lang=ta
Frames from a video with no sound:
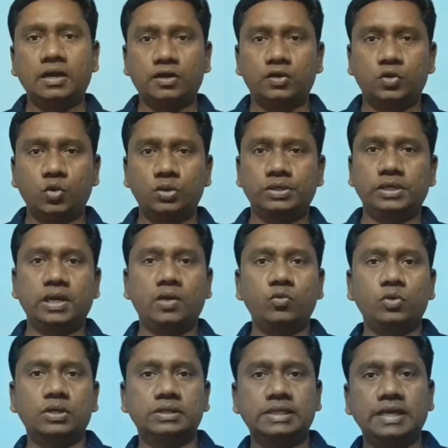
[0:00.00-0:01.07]
ஆனால் டோட்டல்
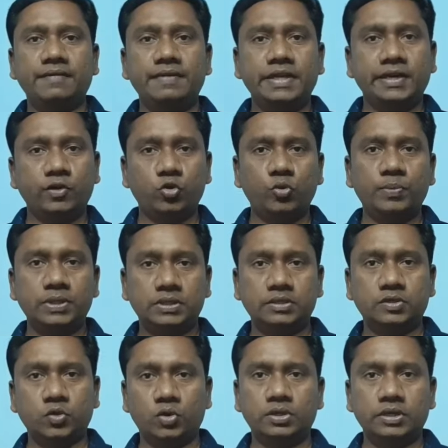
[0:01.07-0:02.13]
அவங்களுக்கு தேவையான ரெக்குவமெண்ட்
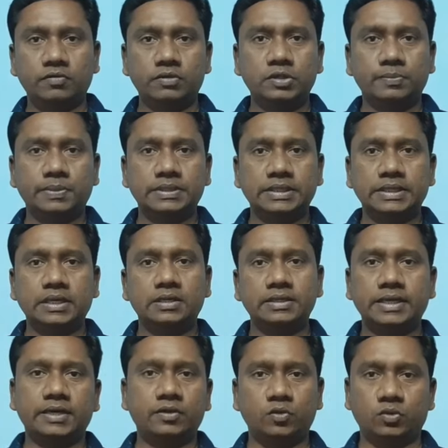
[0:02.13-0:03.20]
டோட்டல் வந்து பார்த்திங்கன்னா
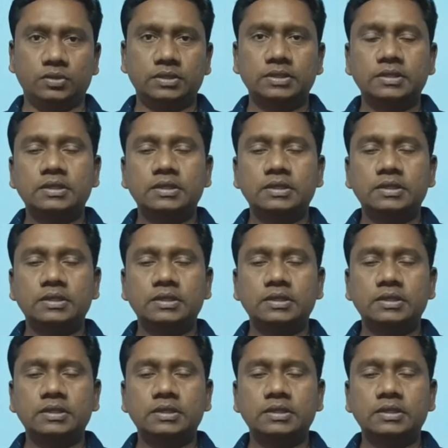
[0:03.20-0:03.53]
இரநூறு